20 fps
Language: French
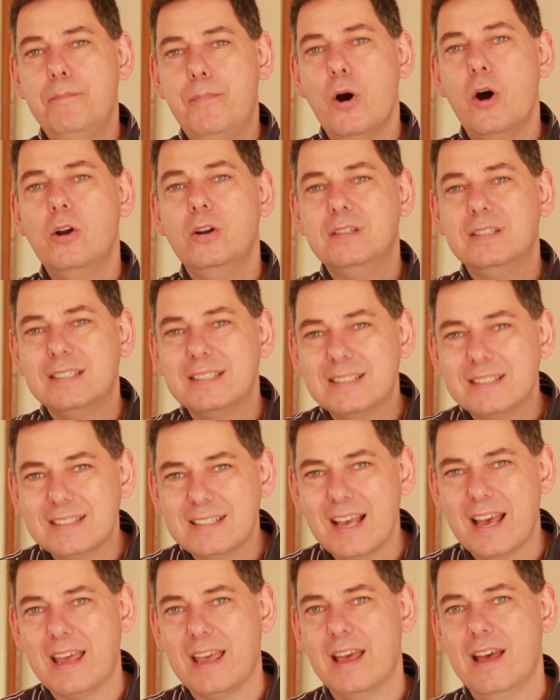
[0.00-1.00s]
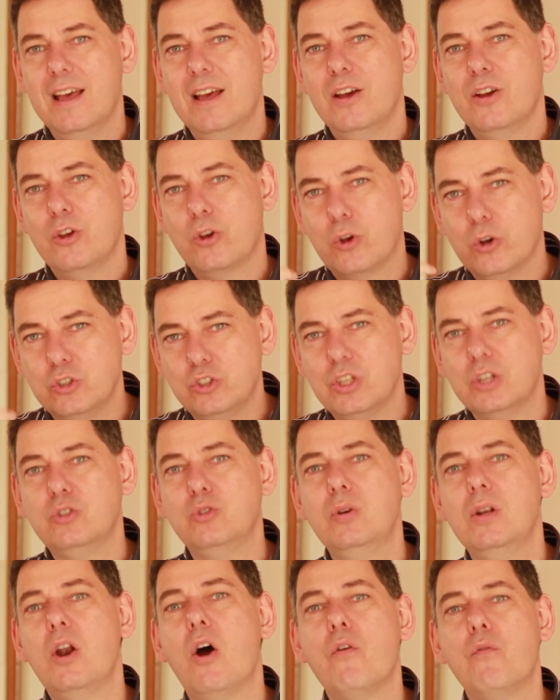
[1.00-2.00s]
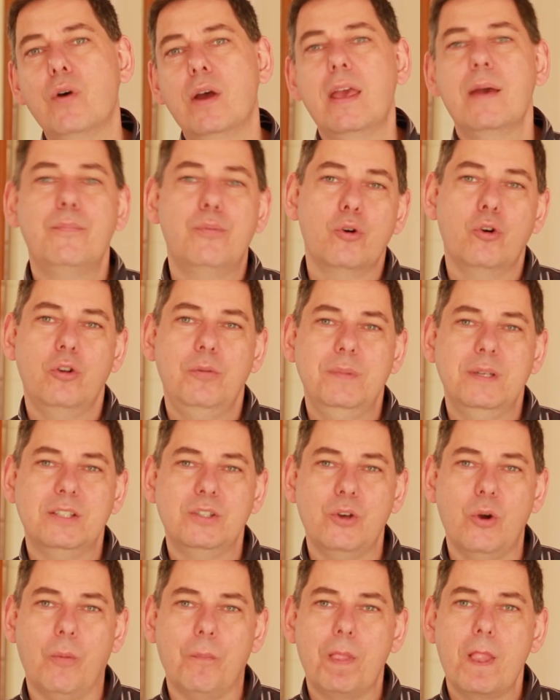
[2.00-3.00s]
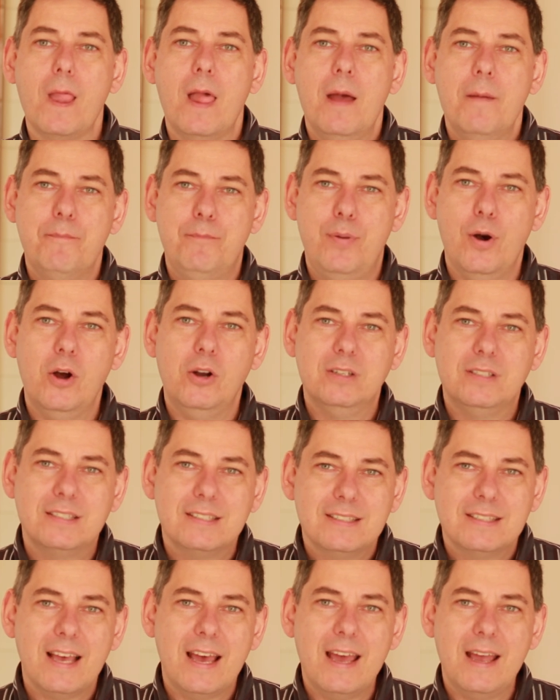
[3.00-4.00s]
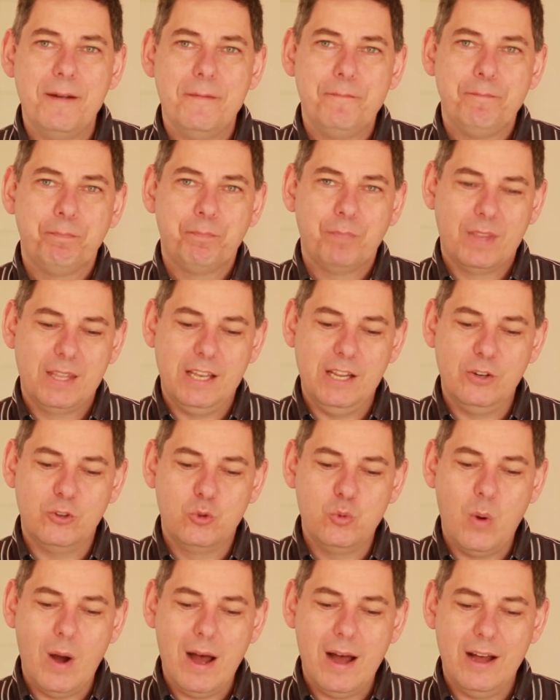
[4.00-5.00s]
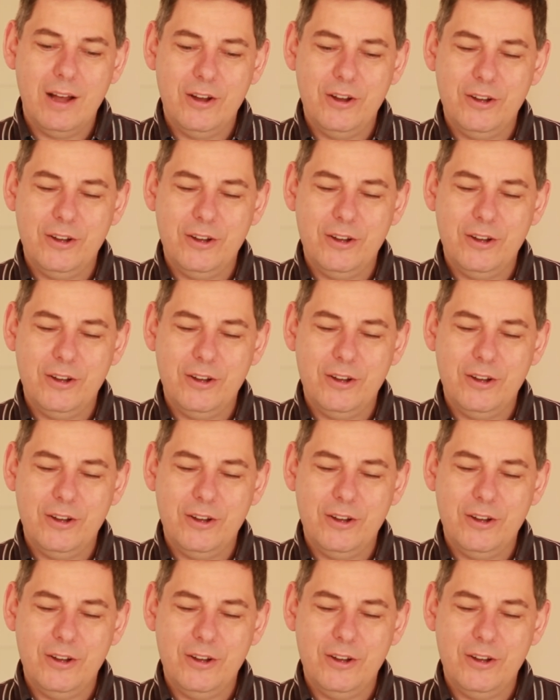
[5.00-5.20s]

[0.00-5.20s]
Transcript: Paul sait que Jésus l'a envoyé pour une mission. Paul sait qu'il doit...